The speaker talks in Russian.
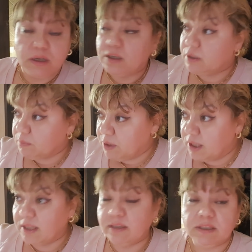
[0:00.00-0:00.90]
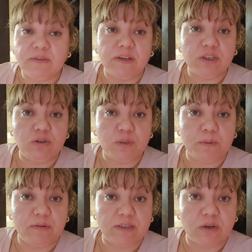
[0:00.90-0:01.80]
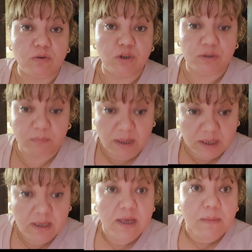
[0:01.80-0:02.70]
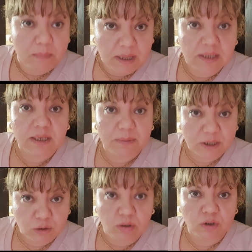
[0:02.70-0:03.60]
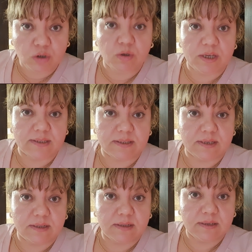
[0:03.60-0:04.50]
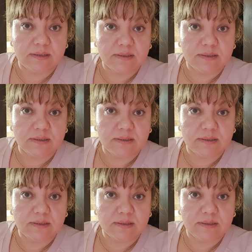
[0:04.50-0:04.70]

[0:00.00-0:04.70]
Э, мне надо квартиру сперва закончить. Мало, мало там расходов, что ли, я сделала?